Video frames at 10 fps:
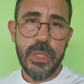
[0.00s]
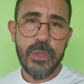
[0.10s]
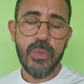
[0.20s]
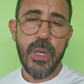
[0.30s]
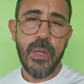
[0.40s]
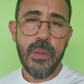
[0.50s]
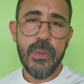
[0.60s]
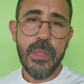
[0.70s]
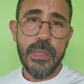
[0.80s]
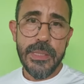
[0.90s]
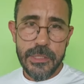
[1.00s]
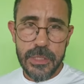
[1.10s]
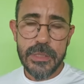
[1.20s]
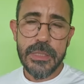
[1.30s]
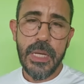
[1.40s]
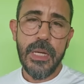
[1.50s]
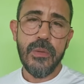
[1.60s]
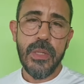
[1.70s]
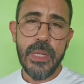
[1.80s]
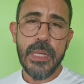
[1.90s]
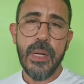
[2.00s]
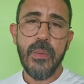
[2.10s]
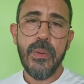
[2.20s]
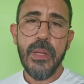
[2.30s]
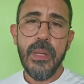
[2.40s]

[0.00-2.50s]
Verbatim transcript: ritual necessário e legal